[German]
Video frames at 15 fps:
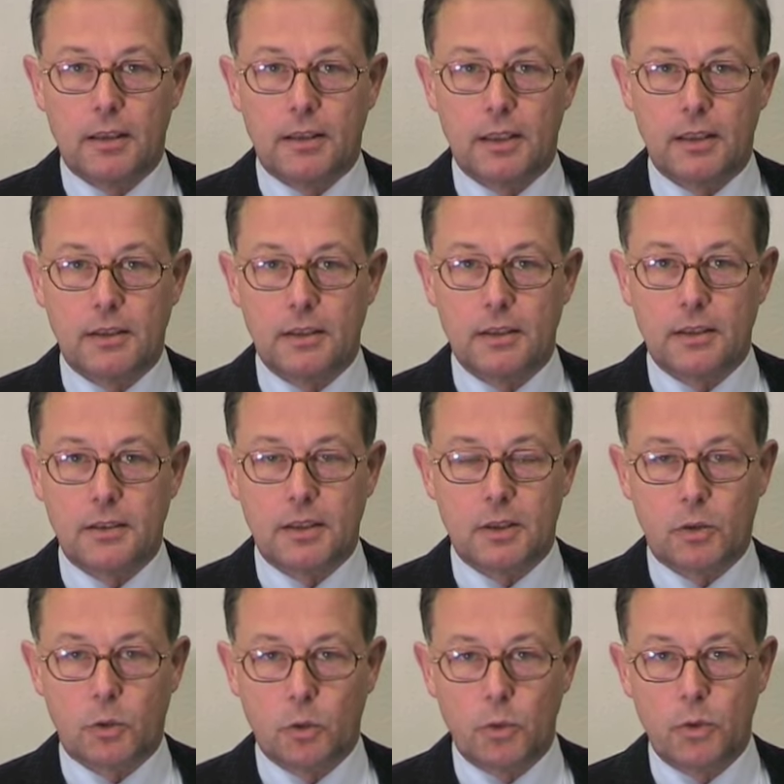Denn
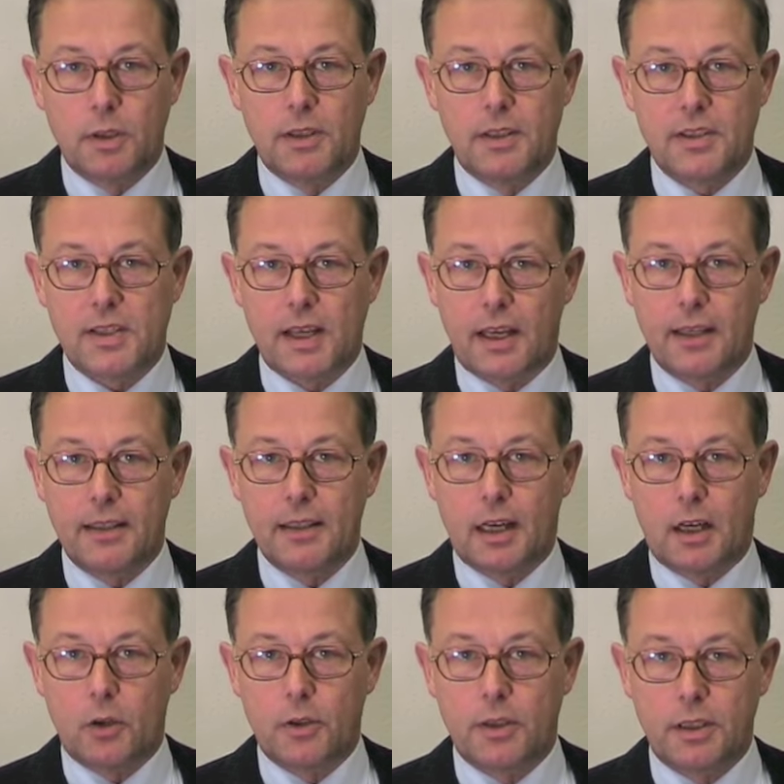die Grünen zeigen
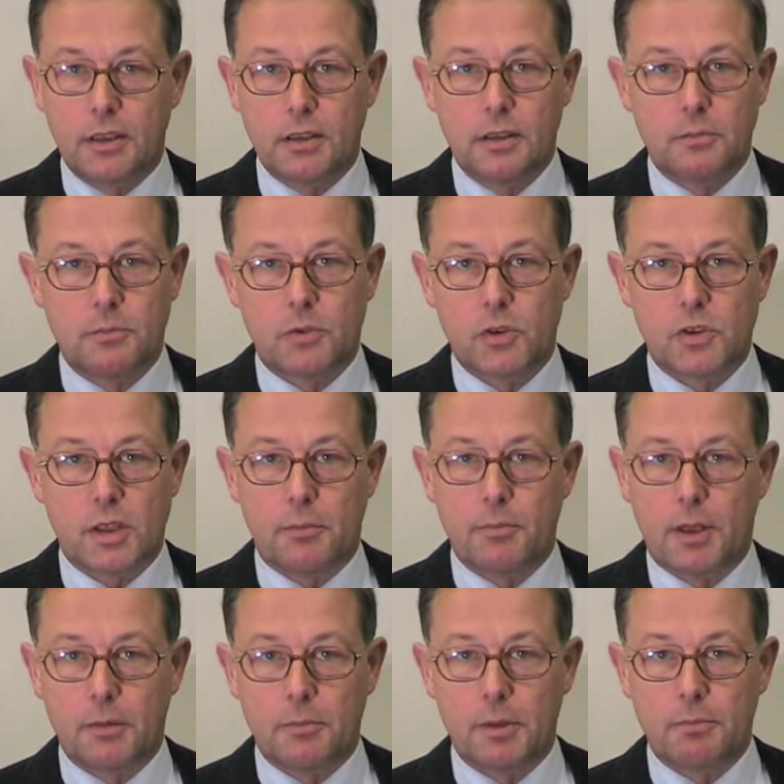auch hier im
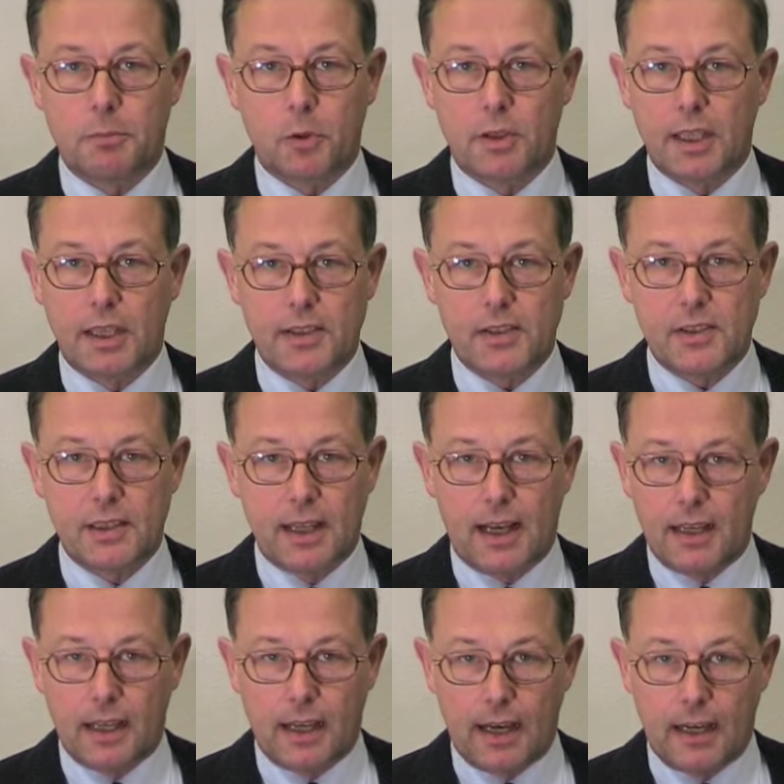Zusammenhang mit Protesten
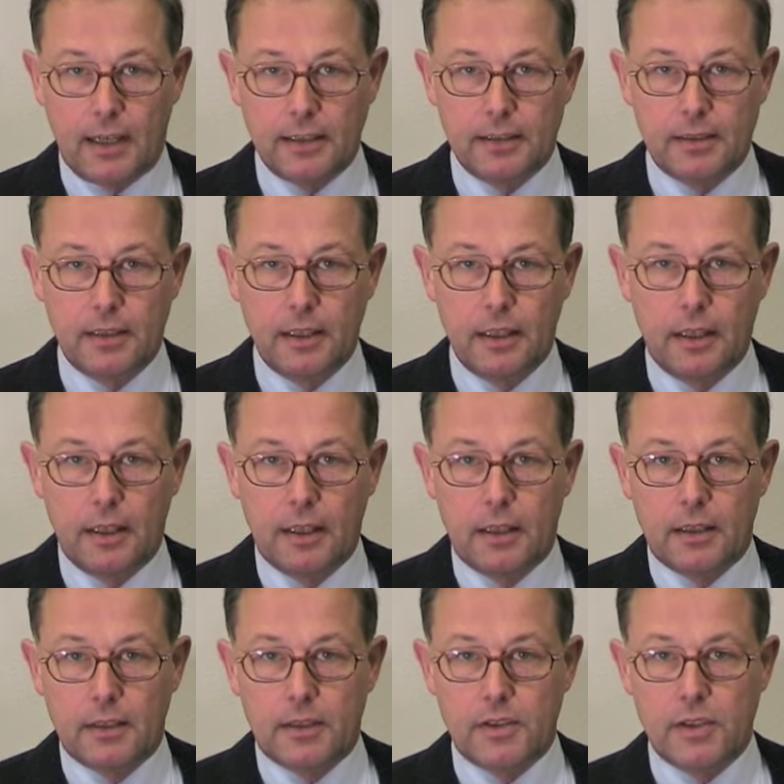aller Art,
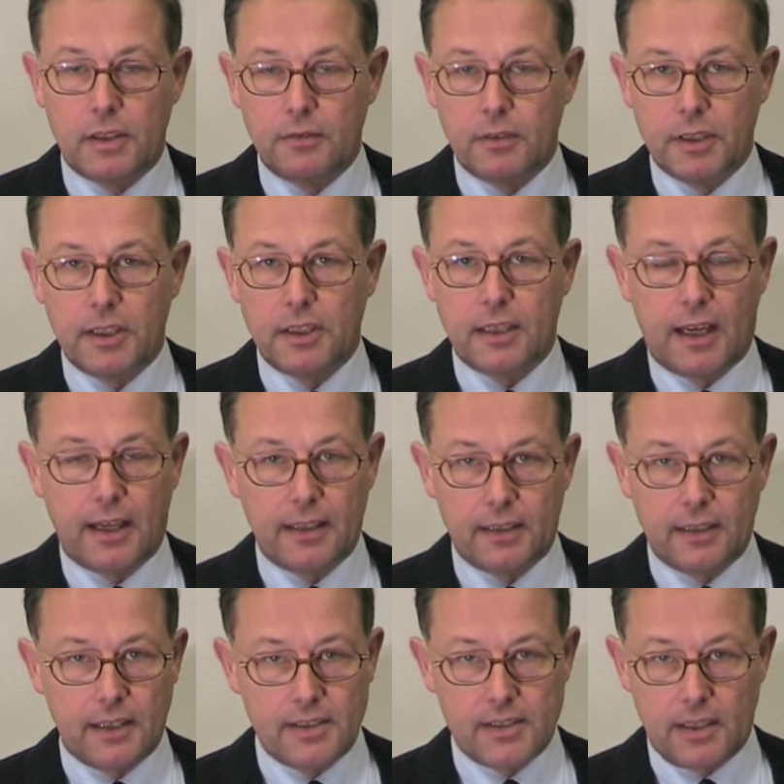dass sie in Wirklichkeit
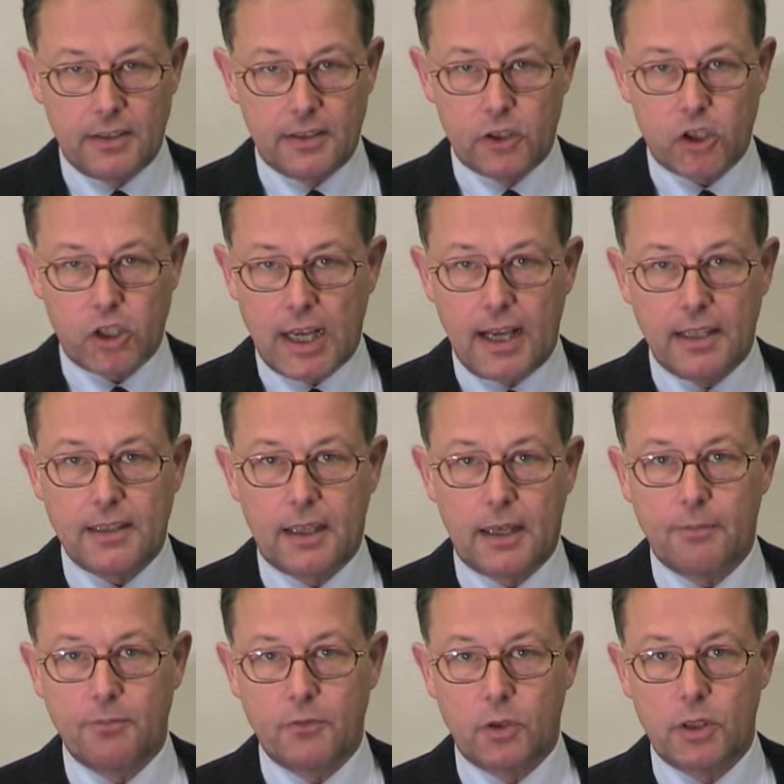einen ganz anderen Staat
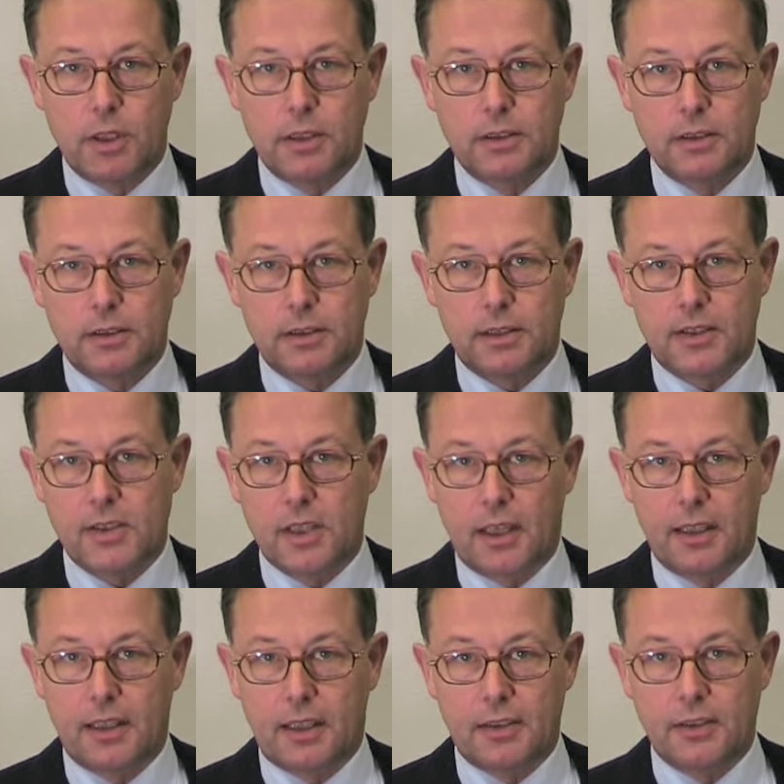haben wollen, dass sie
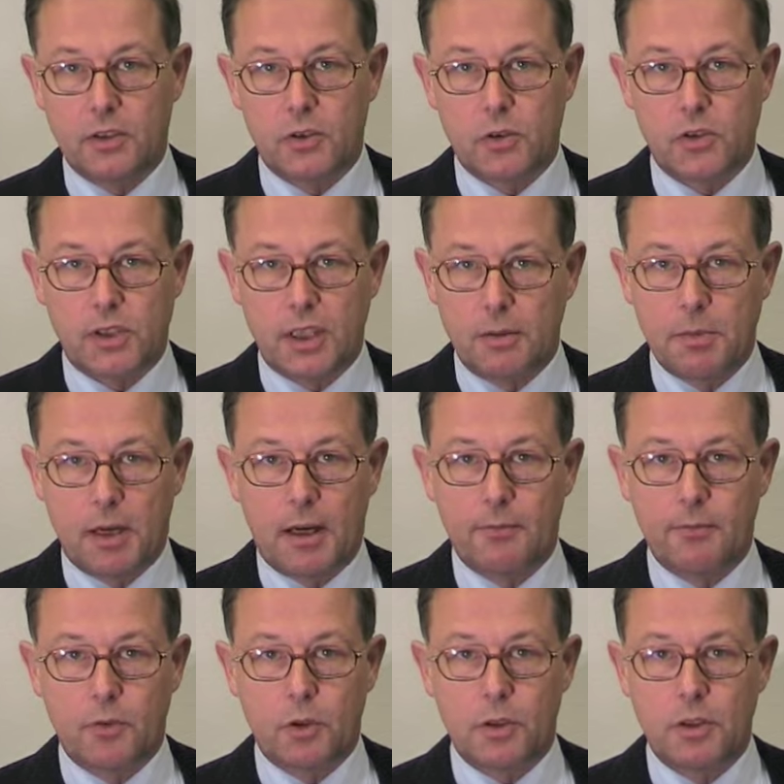ein anderes System
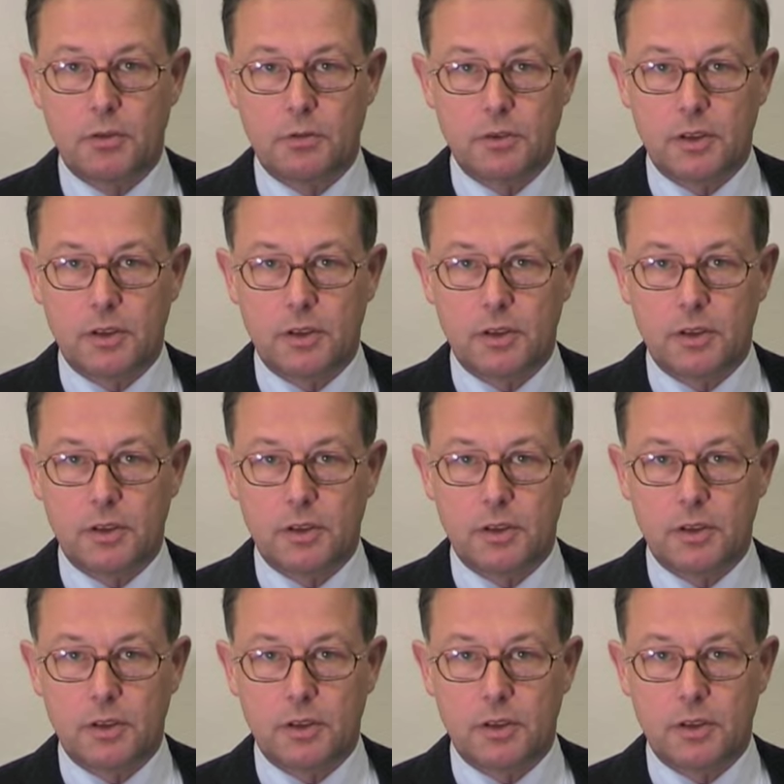haben wollen.